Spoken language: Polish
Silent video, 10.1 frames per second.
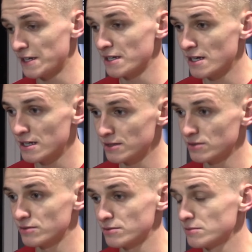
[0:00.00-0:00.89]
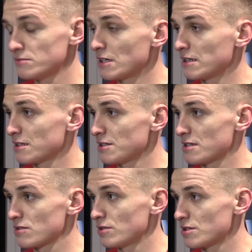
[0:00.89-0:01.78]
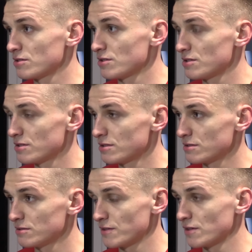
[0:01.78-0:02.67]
fajnie, ale no jednak gdzieś ta skuteczność y,